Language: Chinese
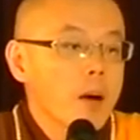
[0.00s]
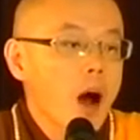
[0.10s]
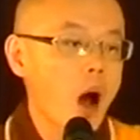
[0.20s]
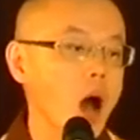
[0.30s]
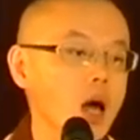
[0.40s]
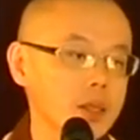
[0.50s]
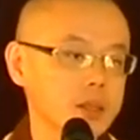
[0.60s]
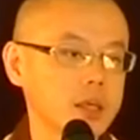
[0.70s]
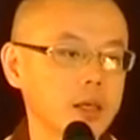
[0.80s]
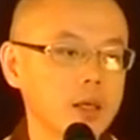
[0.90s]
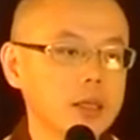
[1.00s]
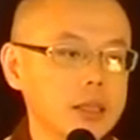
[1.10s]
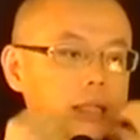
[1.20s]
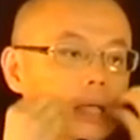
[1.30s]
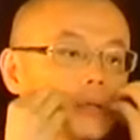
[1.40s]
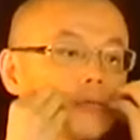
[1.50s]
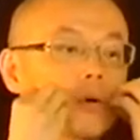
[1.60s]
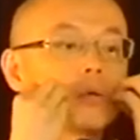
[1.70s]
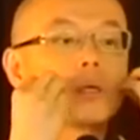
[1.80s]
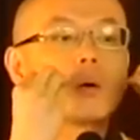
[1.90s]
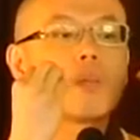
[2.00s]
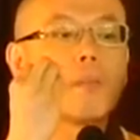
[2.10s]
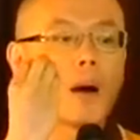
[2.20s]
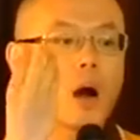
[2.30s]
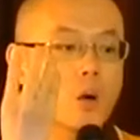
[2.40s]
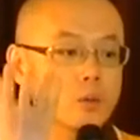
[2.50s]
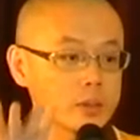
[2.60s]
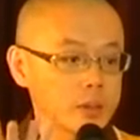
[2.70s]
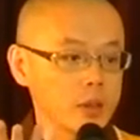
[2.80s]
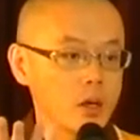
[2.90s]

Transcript: heart, not from your mouth。